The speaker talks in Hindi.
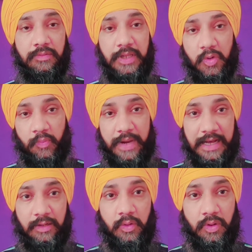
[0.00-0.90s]
देखो
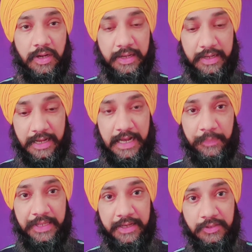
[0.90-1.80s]
मान लो अगर
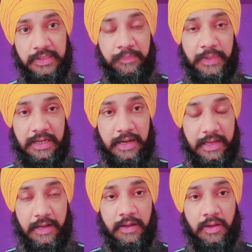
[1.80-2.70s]
आपने एक जंप
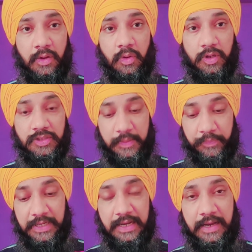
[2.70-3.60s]
लगाया और
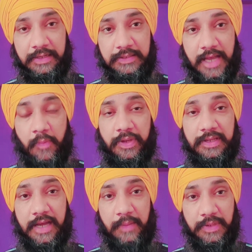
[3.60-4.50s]
जंप लगाने से आपकी
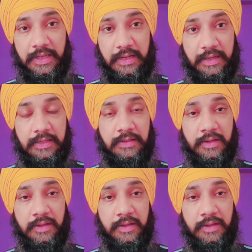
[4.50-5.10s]
नाभि हिल गई